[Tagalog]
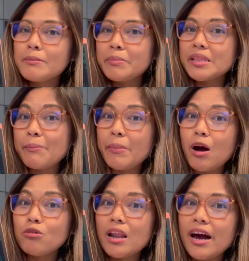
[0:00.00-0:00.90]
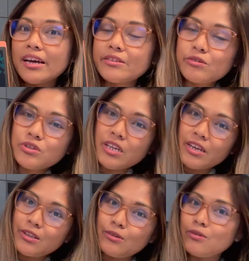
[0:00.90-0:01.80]
pinapahulaan ko sa
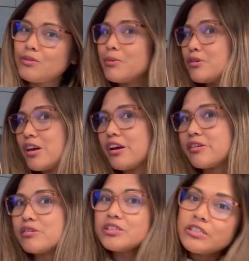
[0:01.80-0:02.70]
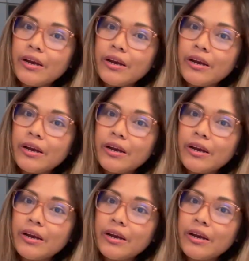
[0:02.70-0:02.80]
inyo. Ano ba yung hair ko?